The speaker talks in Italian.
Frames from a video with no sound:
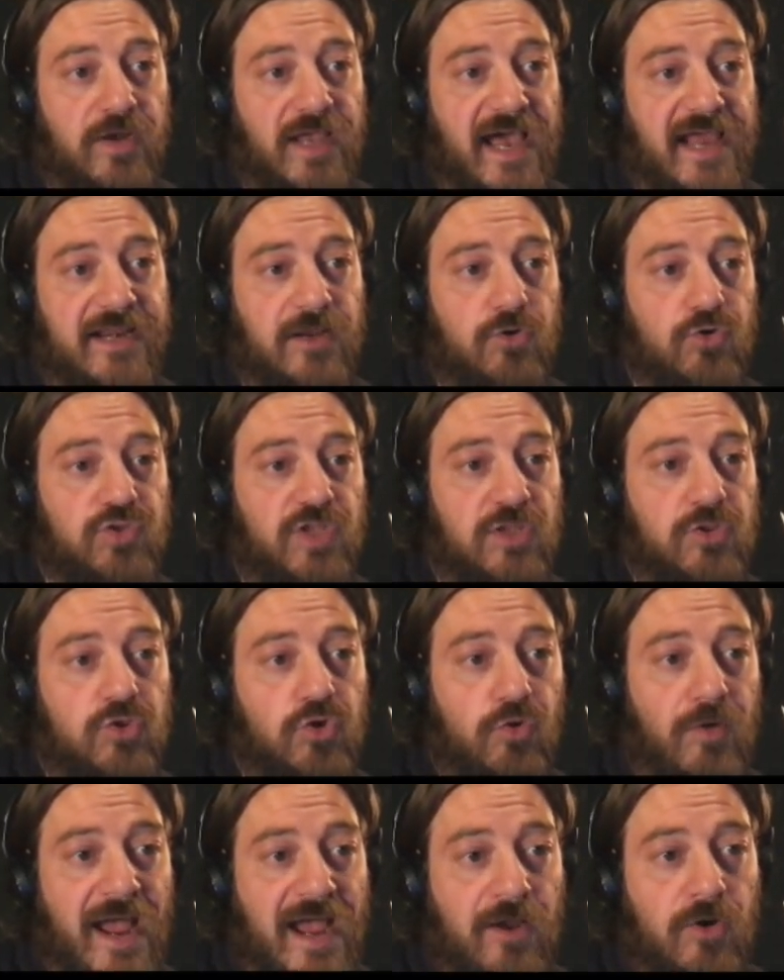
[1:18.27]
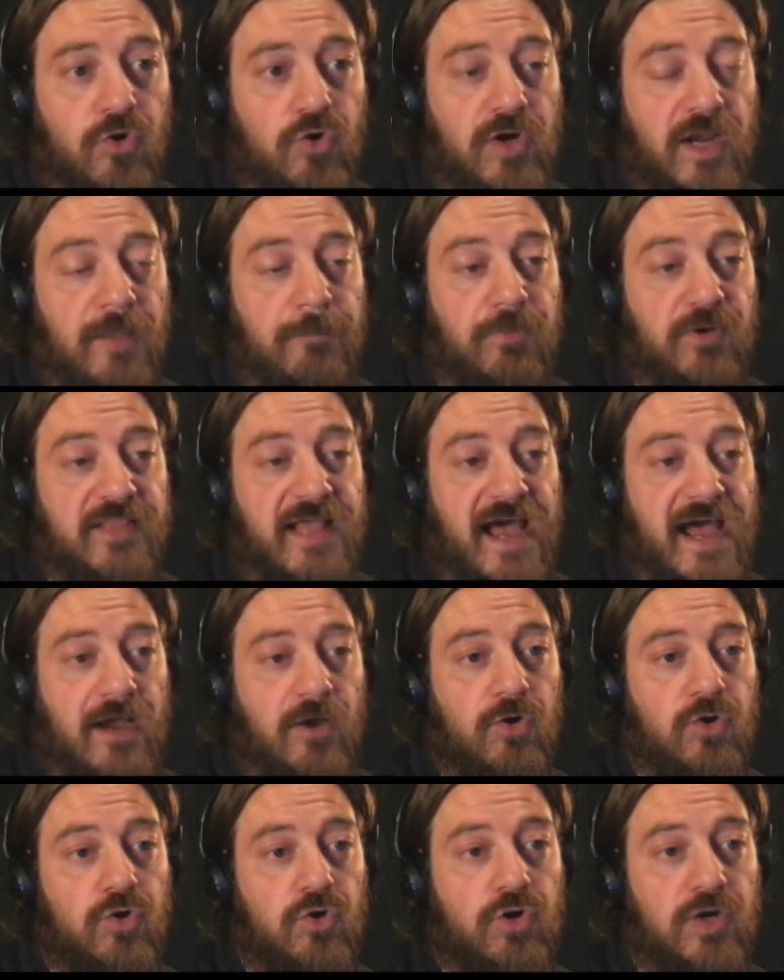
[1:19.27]
carico dentro Anchor e poi da
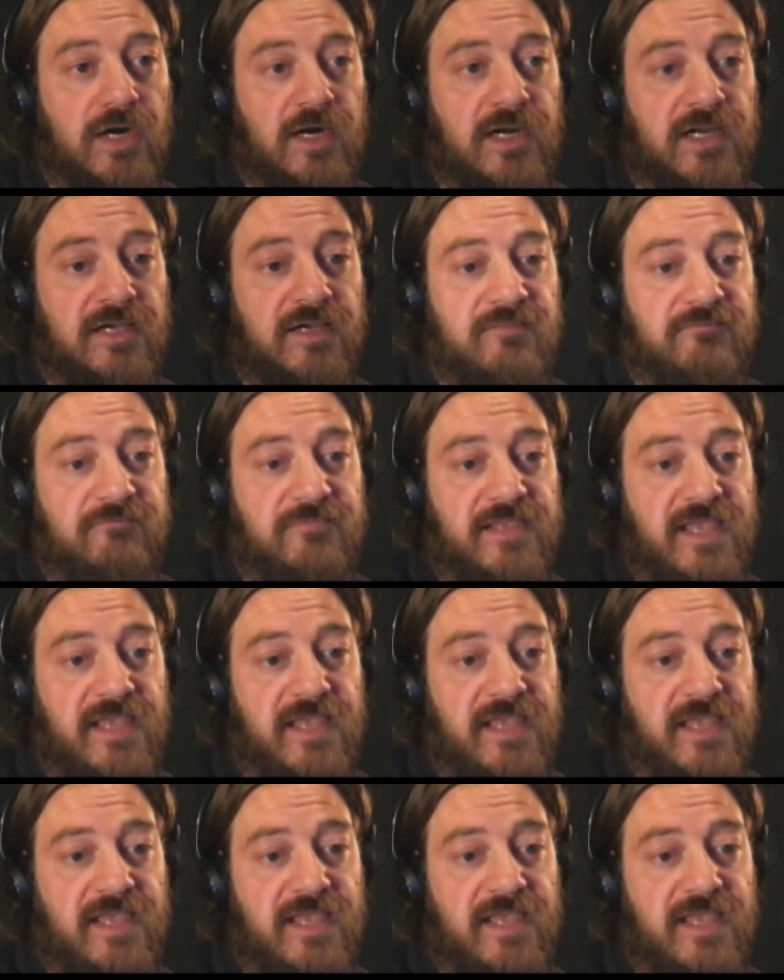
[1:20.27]
Anchor